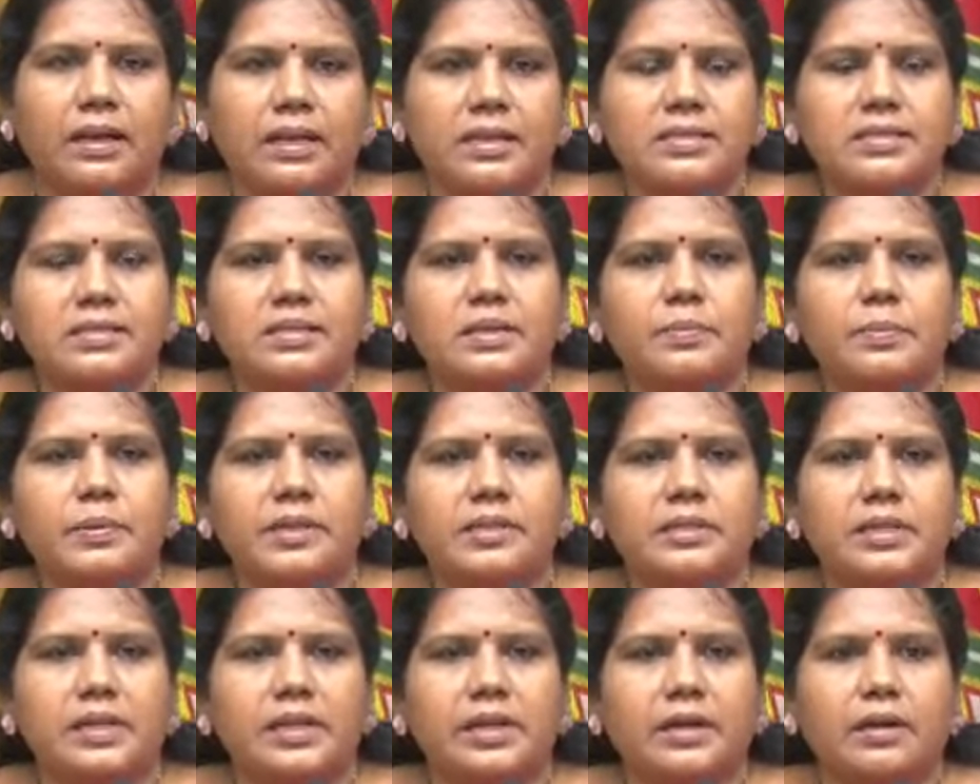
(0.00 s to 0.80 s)
రాష్ట్ర
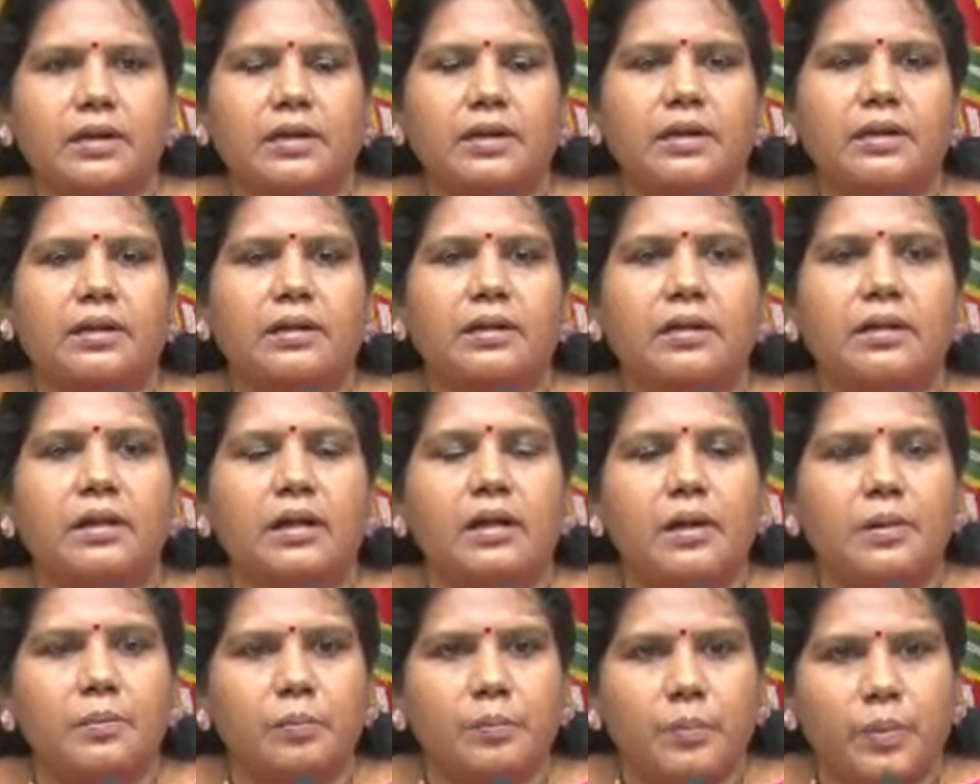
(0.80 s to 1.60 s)
ప్రజల యొక్క
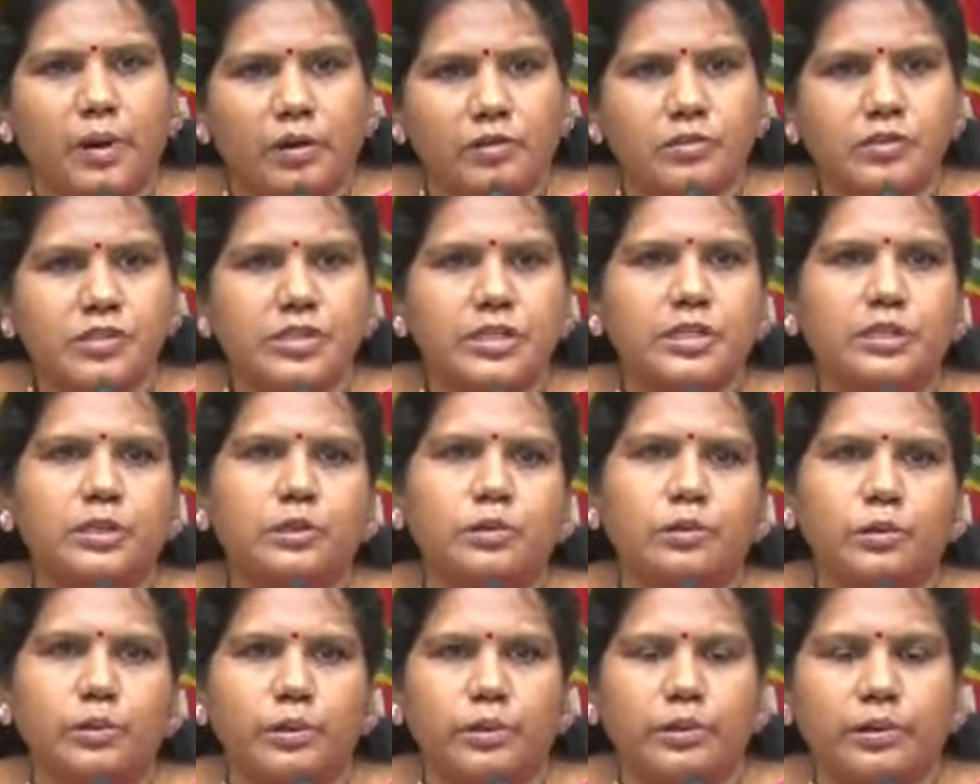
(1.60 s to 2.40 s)

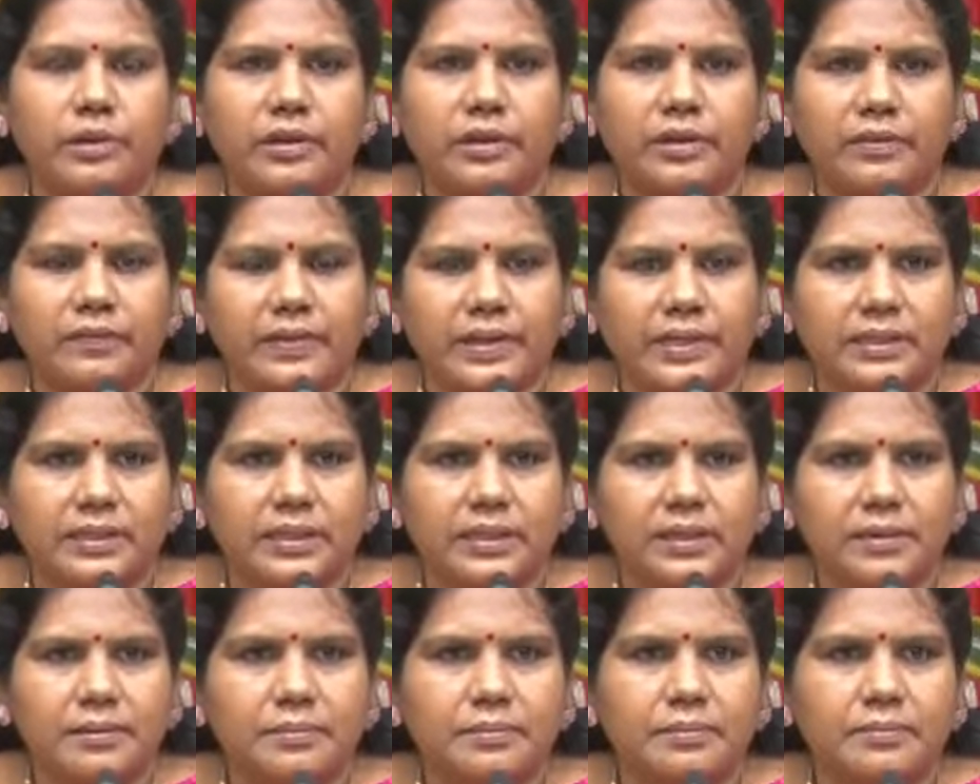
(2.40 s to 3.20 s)
భవిష్యత్ కోరుకునే
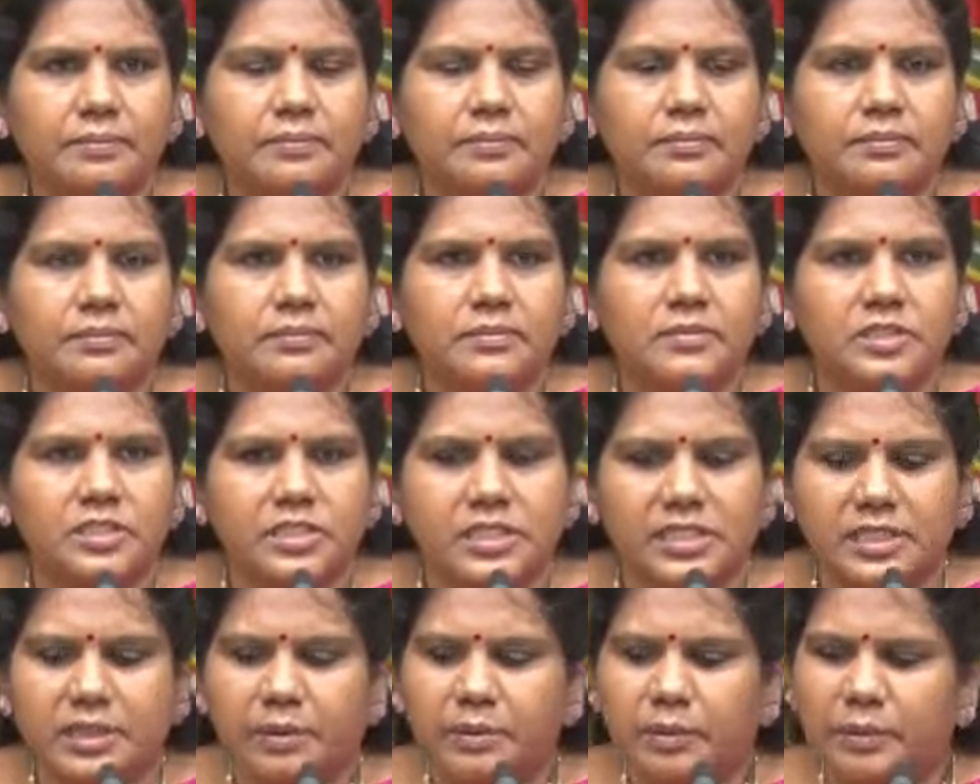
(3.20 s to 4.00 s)
వ్యక్తి
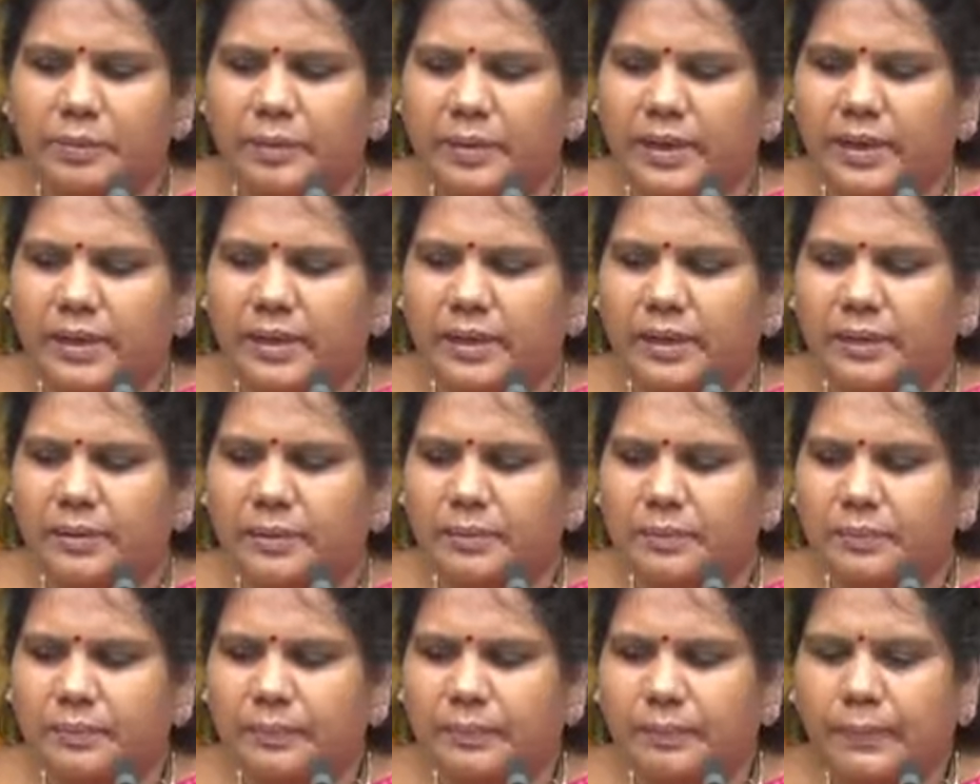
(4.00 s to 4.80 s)
చంద్రబాబు నాయుడు
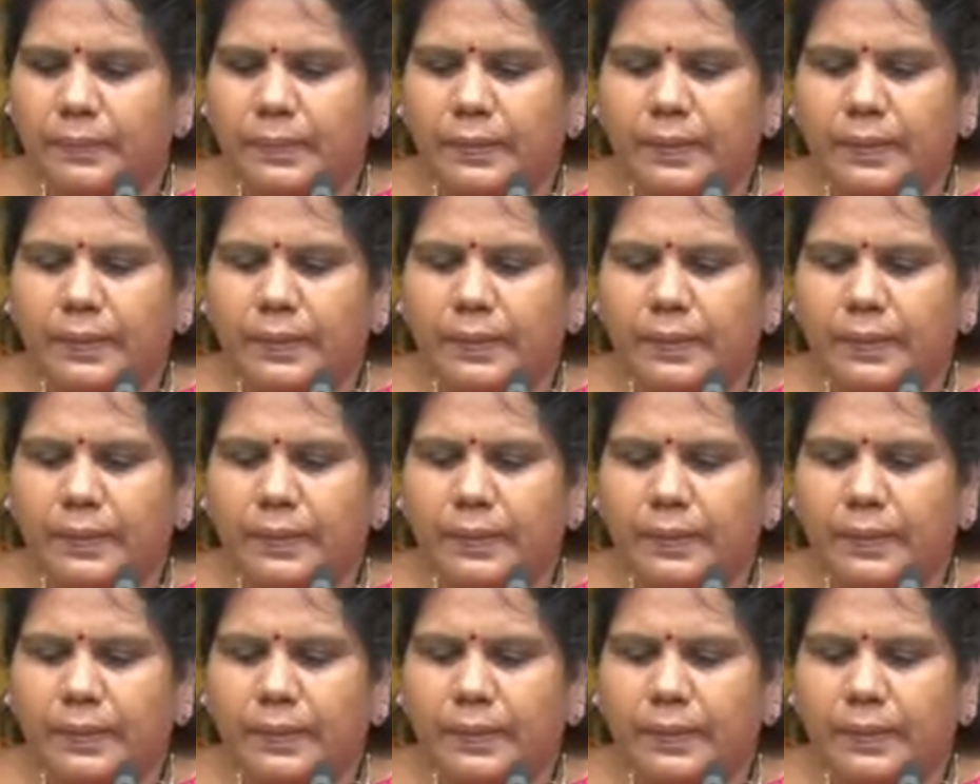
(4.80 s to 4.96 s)
గారు